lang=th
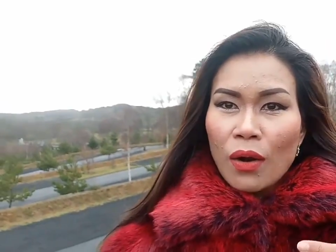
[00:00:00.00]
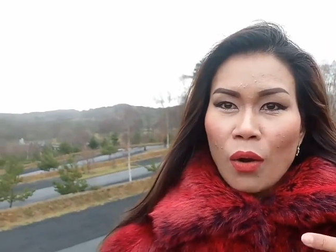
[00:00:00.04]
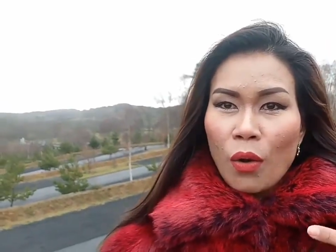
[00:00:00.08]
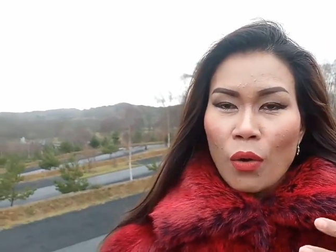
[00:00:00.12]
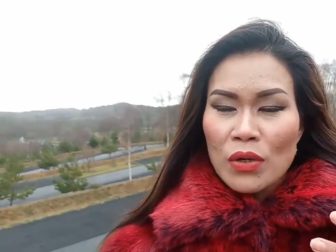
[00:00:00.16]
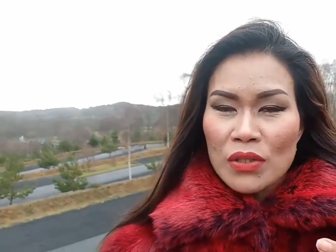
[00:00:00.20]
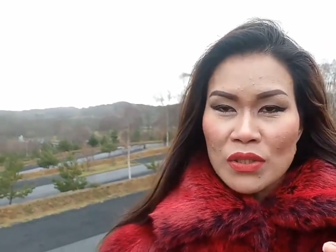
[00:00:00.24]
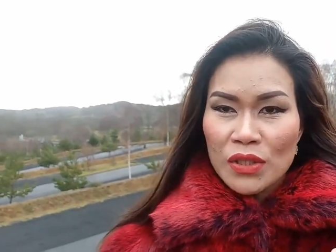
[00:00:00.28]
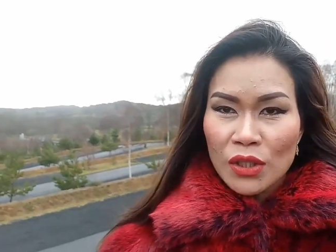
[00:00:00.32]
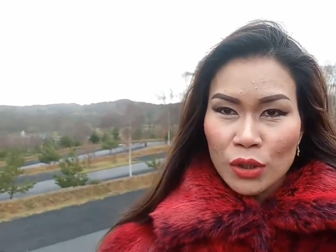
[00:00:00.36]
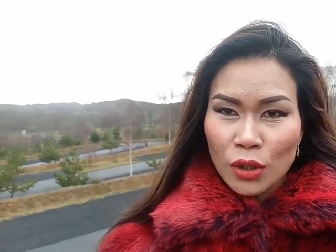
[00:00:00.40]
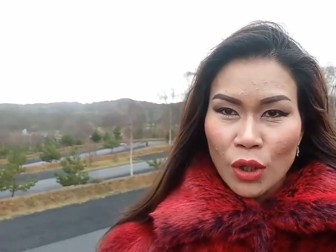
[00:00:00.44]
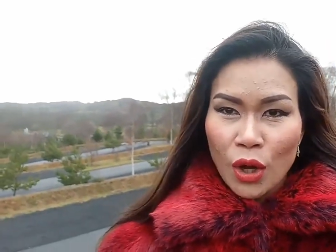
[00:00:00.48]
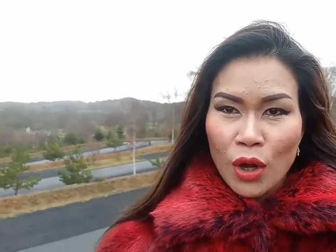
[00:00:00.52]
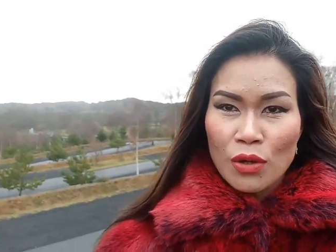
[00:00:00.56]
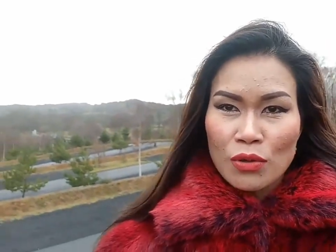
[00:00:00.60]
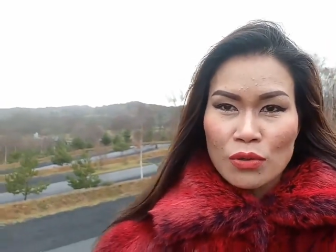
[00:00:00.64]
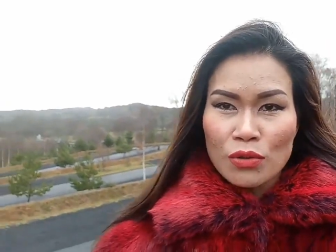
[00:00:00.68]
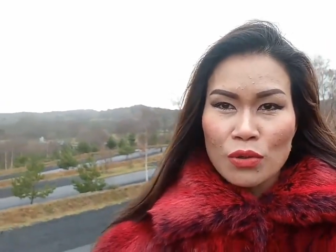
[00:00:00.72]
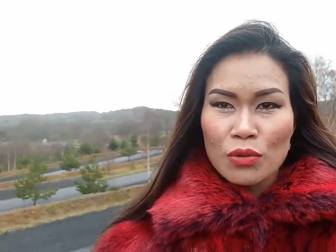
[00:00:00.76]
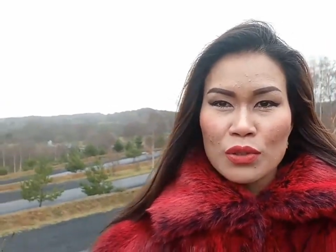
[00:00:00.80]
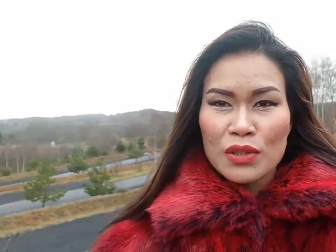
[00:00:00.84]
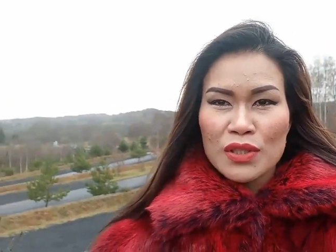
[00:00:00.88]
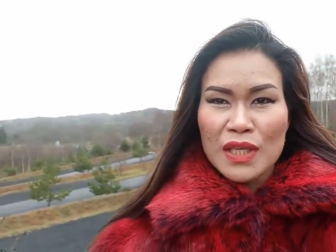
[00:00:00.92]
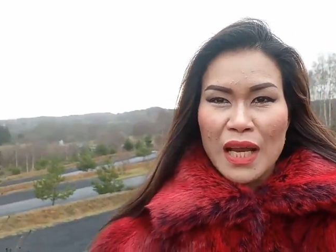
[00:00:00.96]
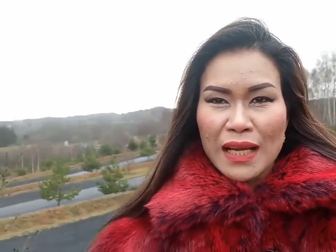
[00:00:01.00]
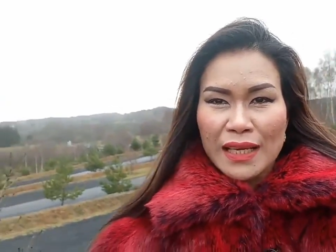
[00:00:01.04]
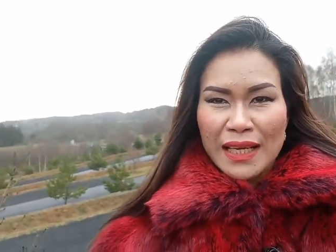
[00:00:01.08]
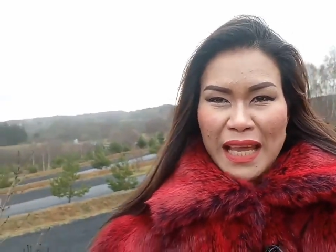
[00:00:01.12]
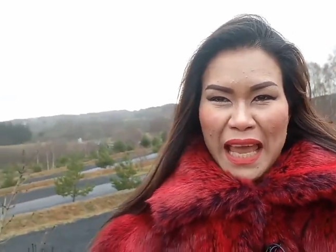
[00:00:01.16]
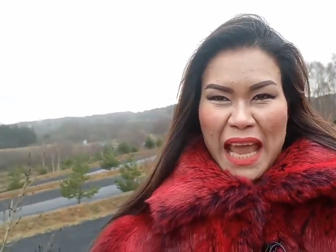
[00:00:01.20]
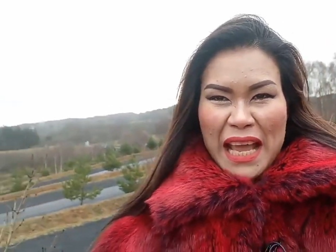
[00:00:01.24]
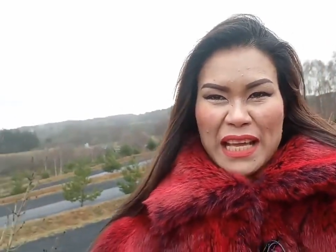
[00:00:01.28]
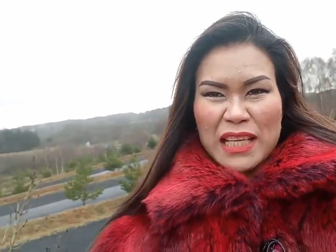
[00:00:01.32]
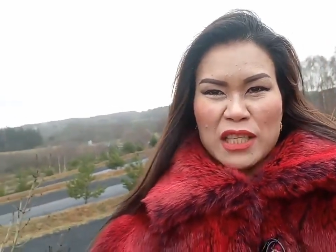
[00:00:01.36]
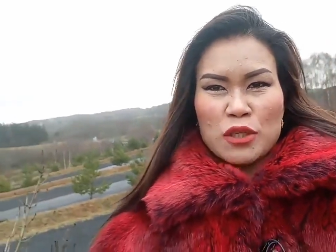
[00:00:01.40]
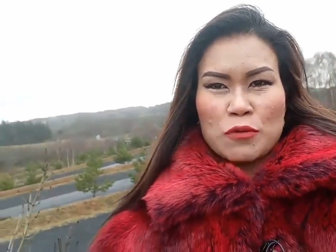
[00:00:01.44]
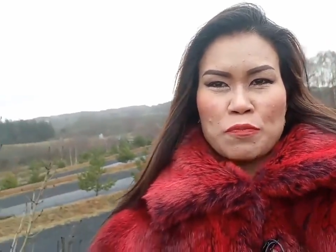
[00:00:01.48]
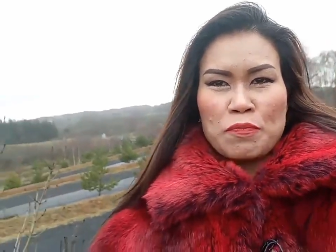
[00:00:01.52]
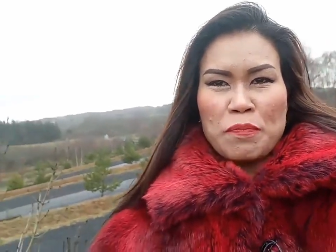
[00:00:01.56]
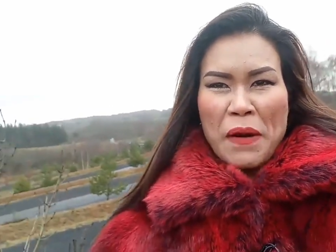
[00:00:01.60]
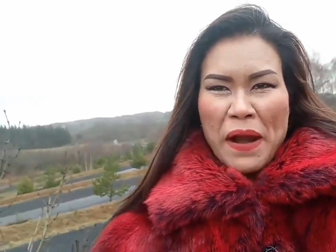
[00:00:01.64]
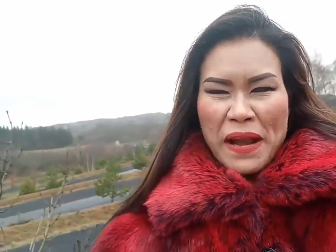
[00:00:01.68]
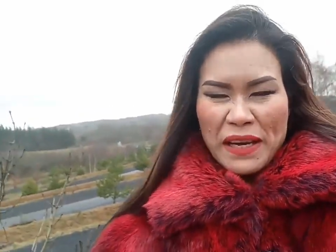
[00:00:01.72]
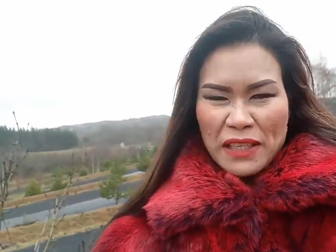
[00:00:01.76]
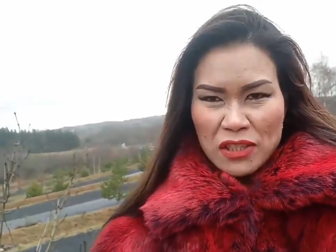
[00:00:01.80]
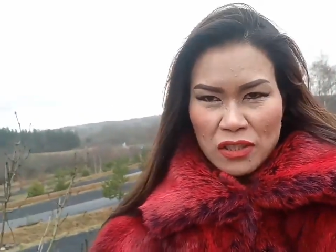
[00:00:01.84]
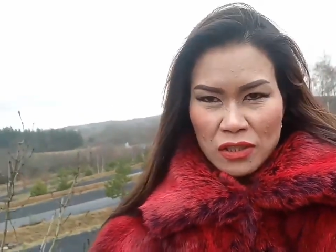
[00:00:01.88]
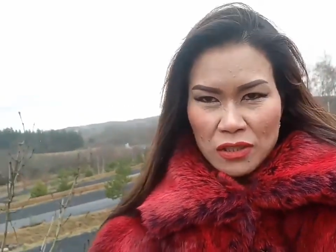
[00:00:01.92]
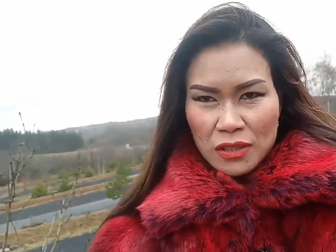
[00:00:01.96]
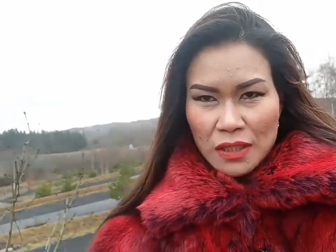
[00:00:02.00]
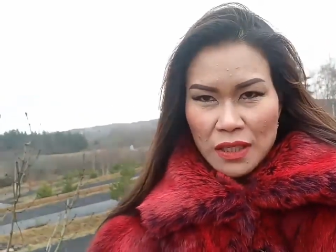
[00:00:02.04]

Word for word: คุณจะต้องรู้จัก express